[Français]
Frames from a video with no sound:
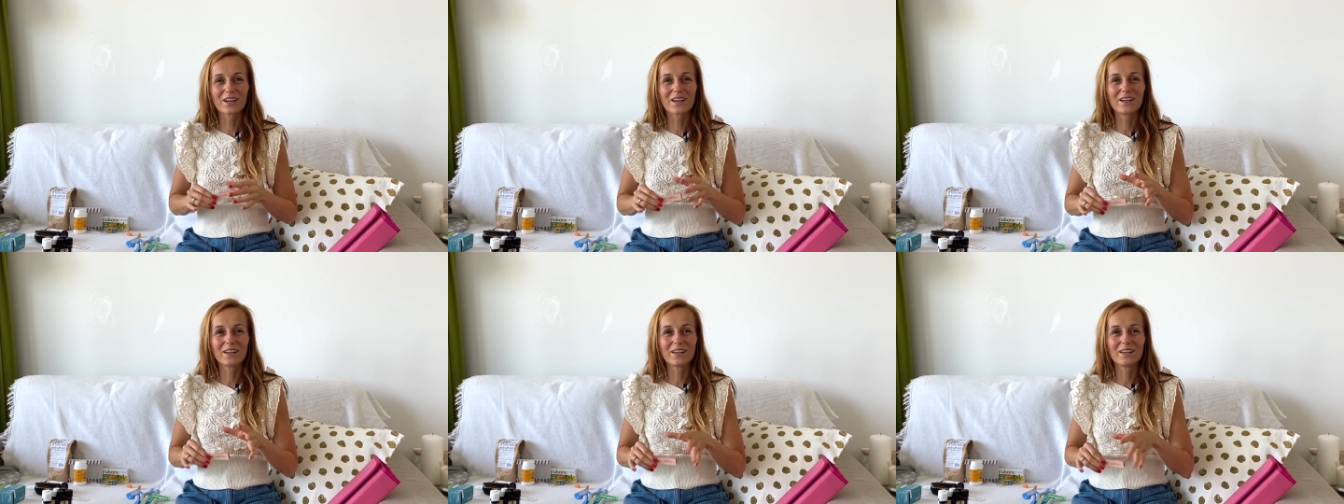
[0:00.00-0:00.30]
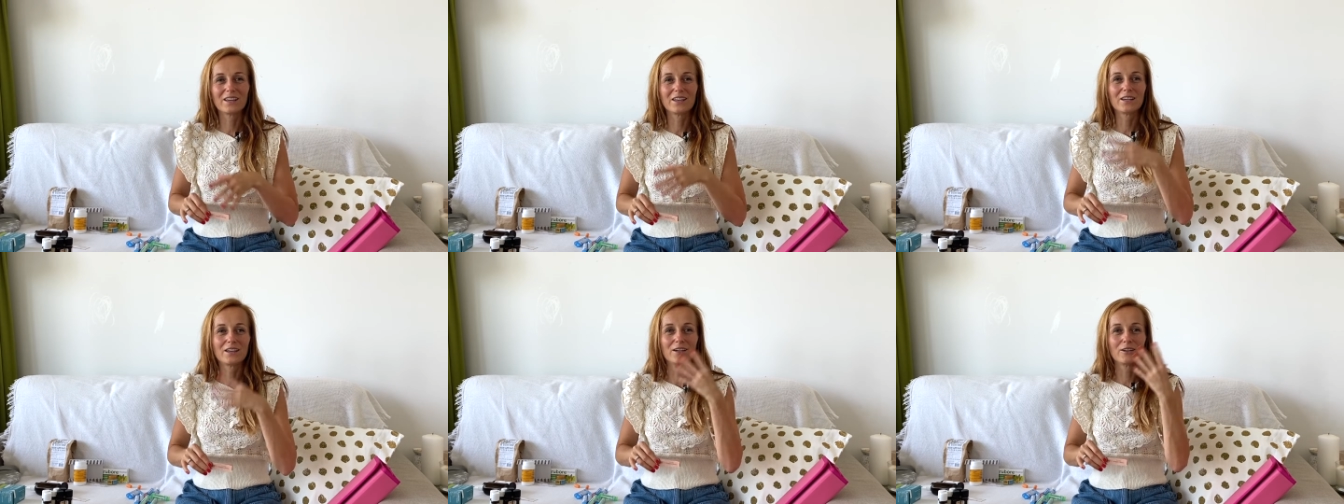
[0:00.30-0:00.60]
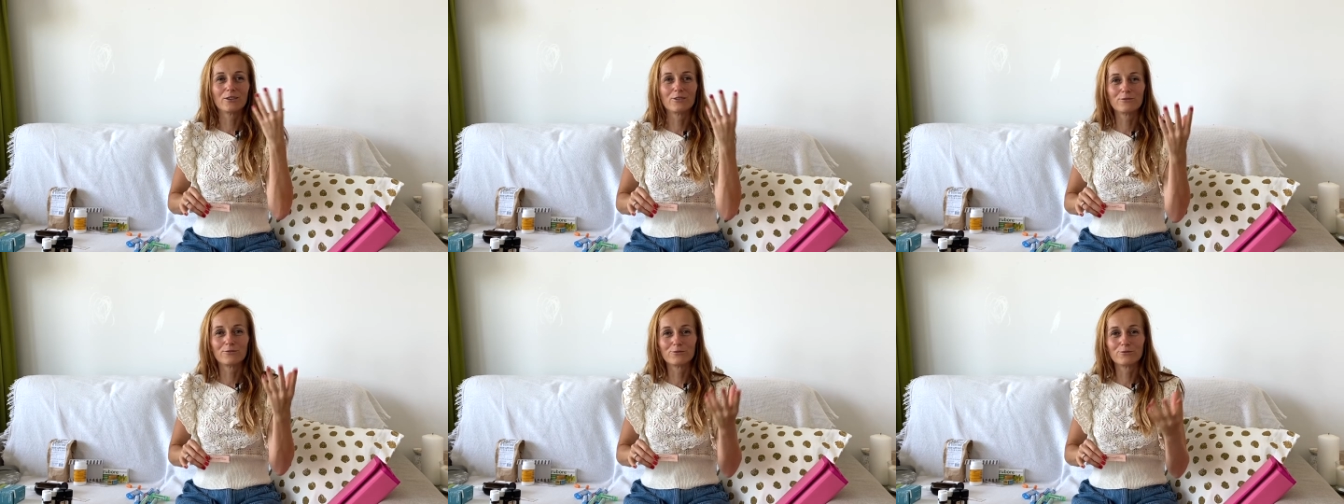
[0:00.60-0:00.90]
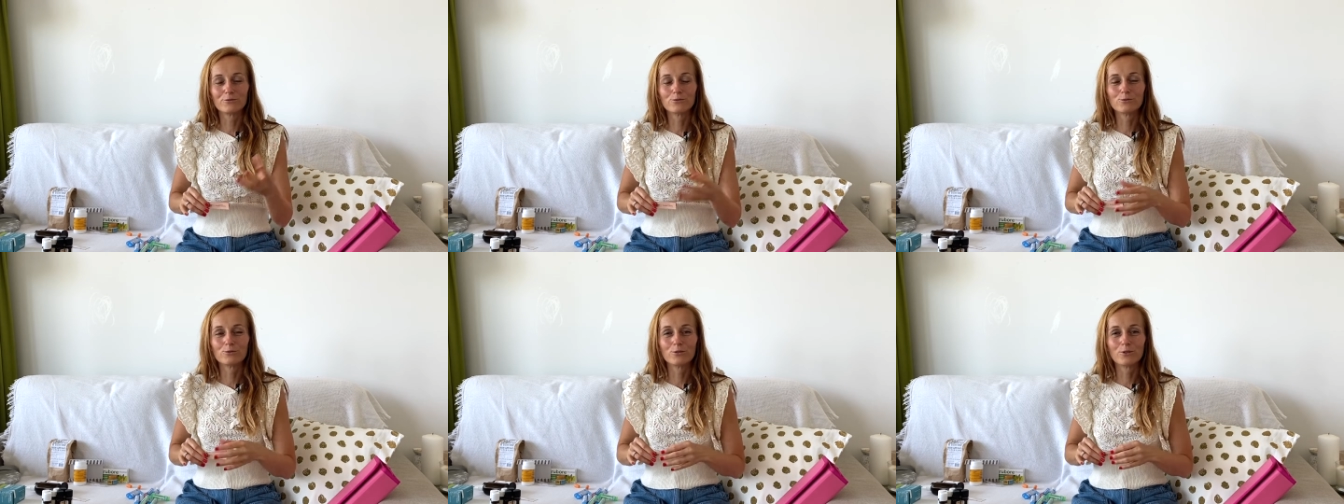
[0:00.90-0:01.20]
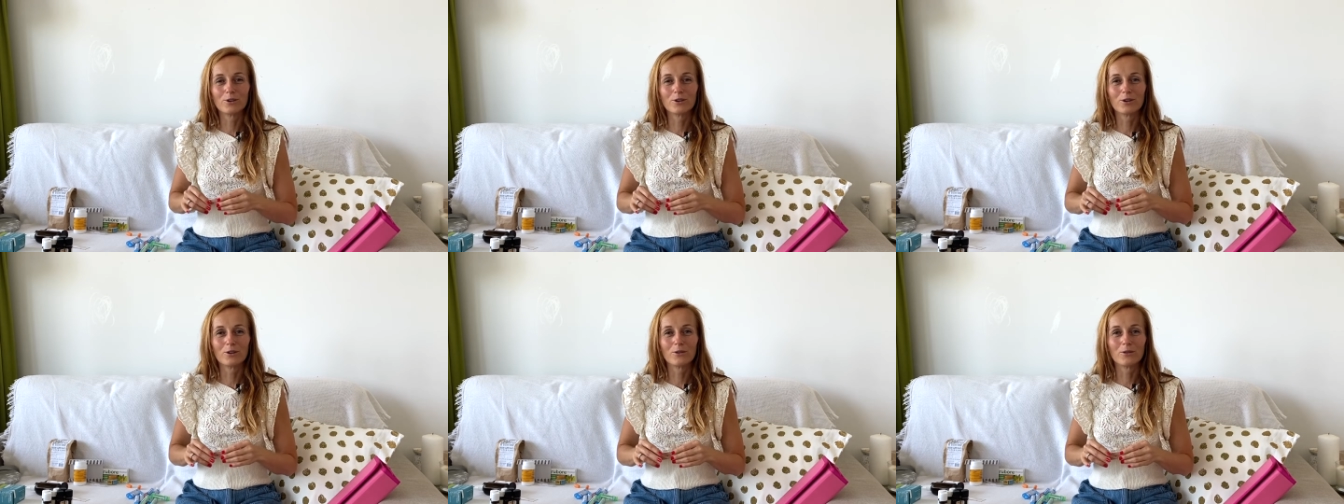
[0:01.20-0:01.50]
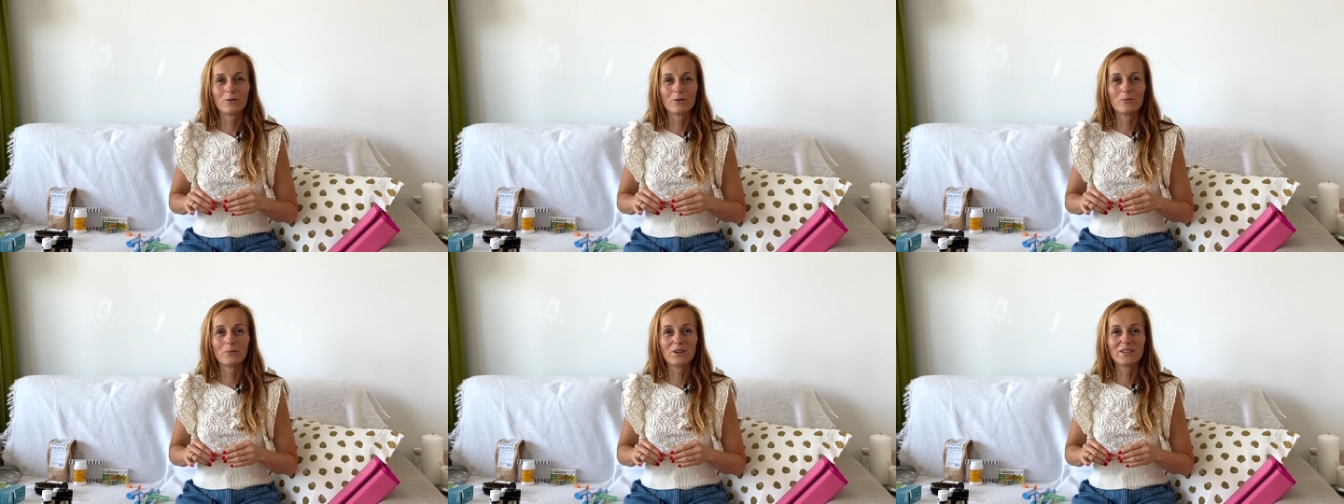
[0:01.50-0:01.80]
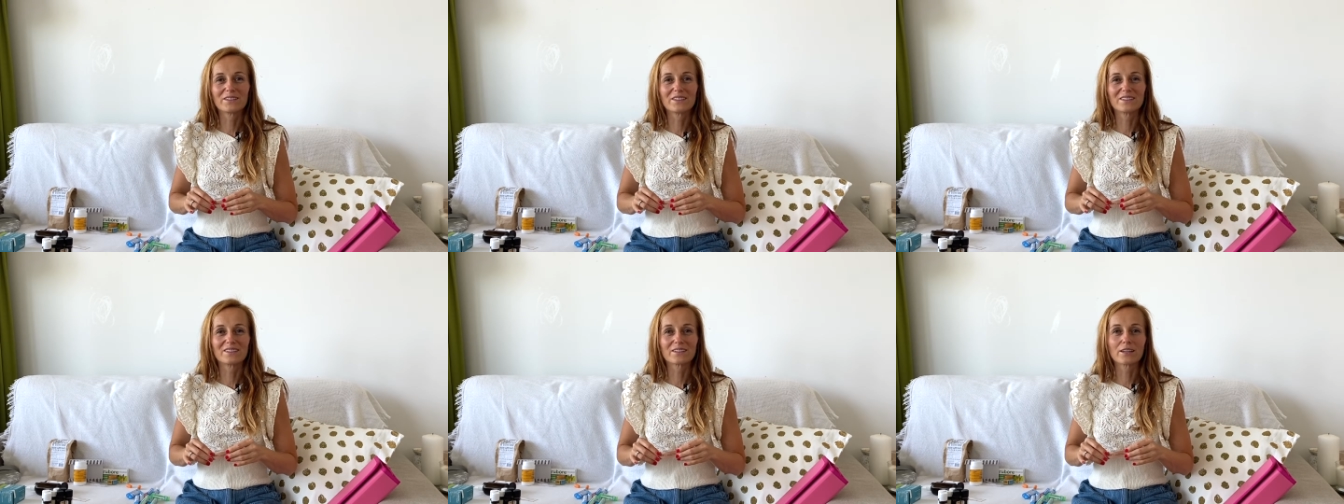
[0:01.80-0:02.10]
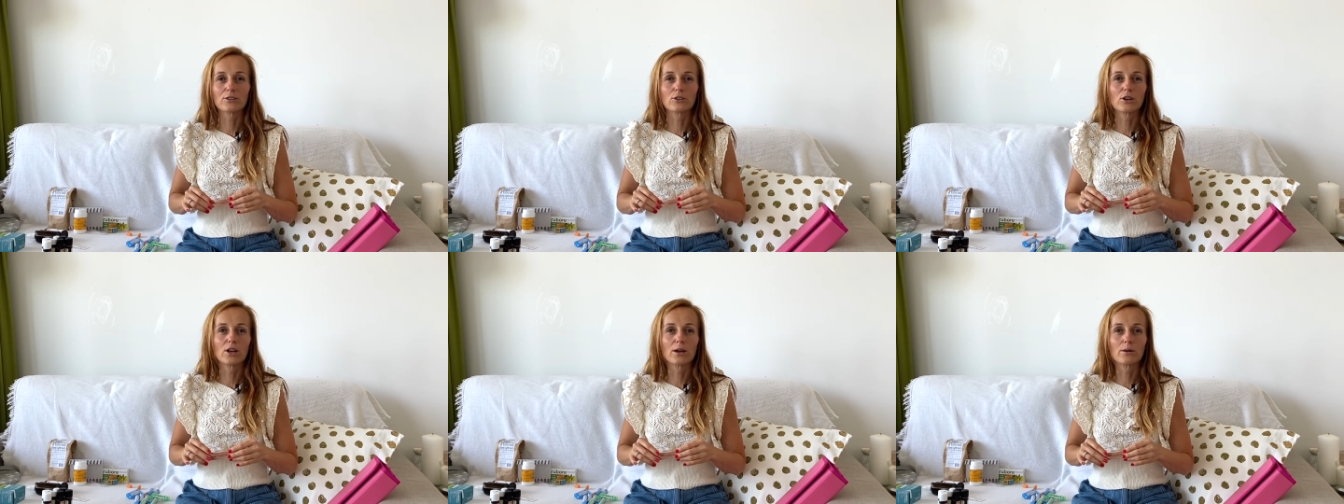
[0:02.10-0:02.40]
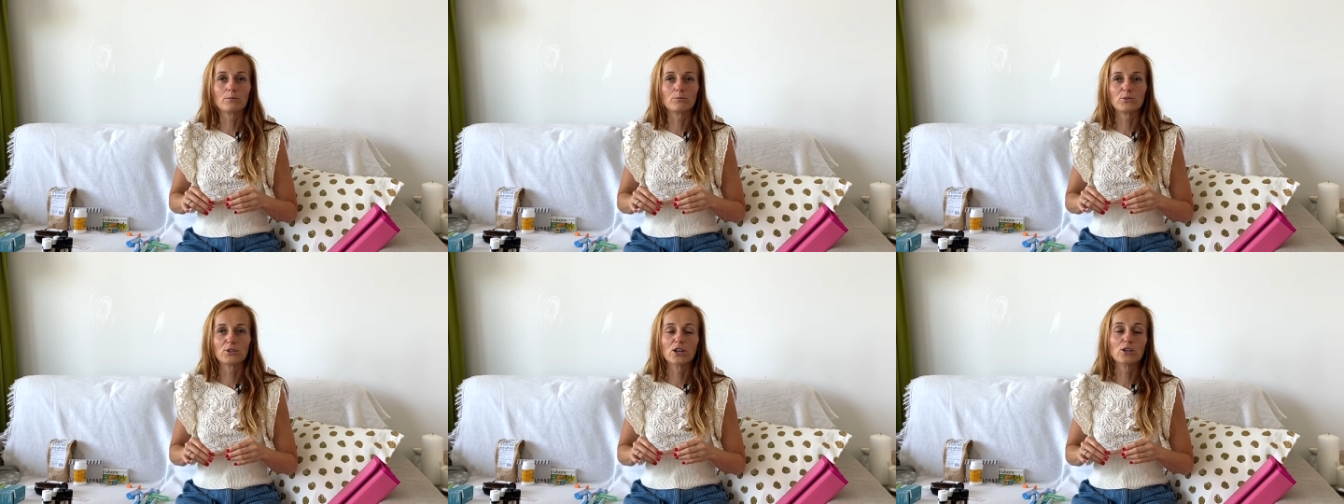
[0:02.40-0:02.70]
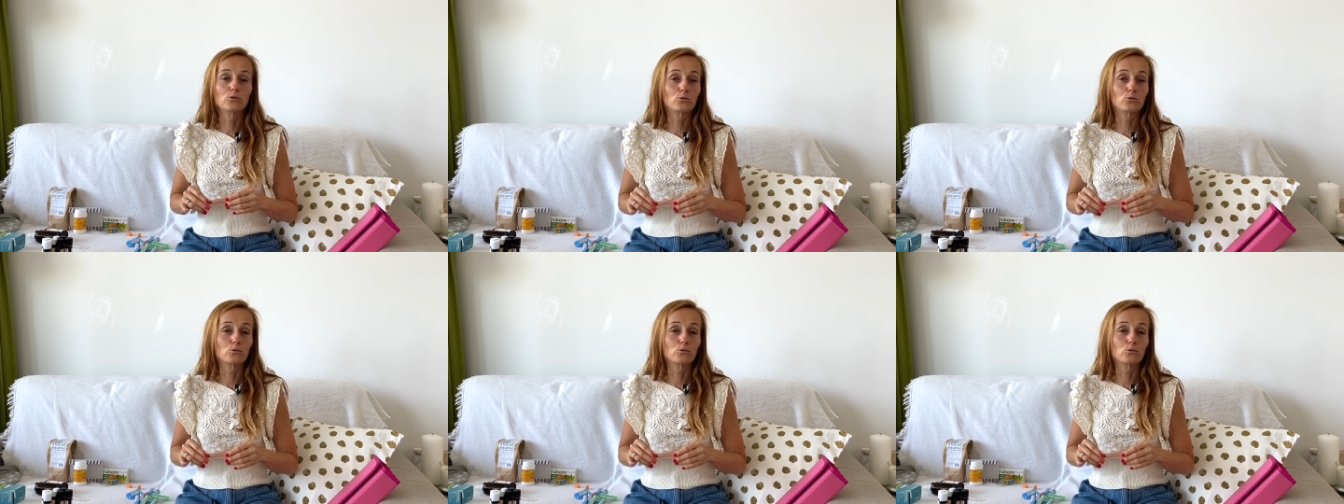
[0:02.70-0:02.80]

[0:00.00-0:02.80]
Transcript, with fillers: Et vous mettez ça dans la pièce.